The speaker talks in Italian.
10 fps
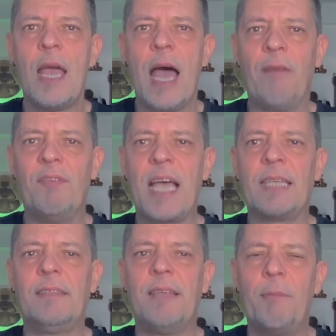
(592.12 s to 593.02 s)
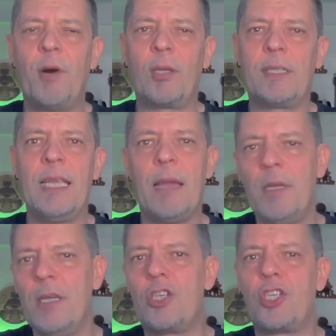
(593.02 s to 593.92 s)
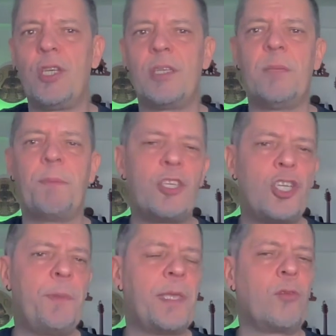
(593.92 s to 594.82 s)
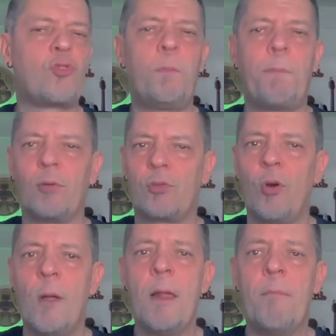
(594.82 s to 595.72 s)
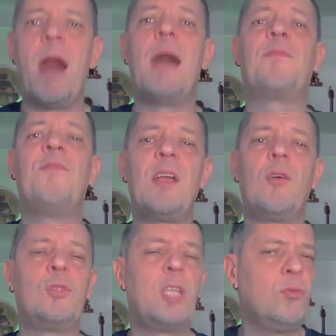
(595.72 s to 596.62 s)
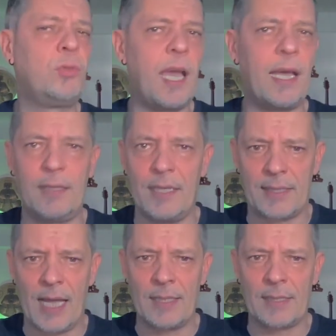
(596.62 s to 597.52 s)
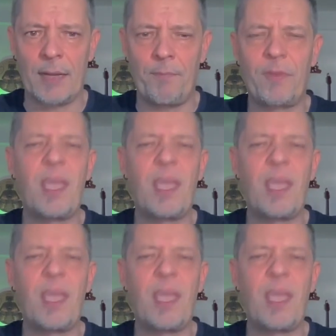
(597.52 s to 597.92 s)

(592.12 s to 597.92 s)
Avvisati della morte, gli amici si precipitano sul posto, ma vengono tenuti a distanza.